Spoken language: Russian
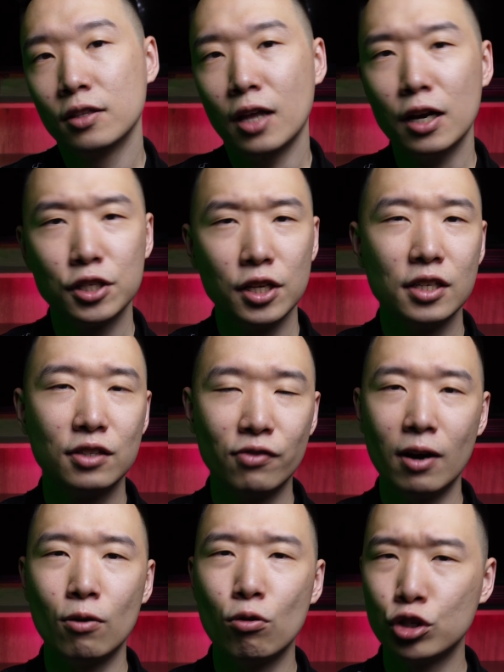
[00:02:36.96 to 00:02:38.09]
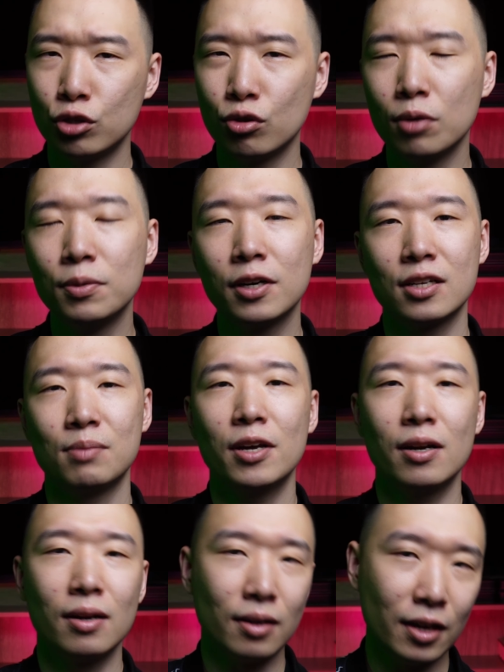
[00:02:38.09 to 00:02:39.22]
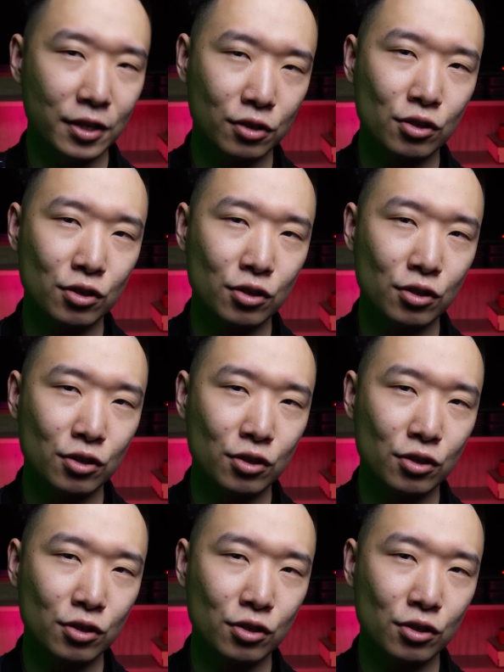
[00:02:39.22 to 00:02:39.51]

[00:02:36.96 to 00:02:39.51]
Также есть два очень удобных размера этих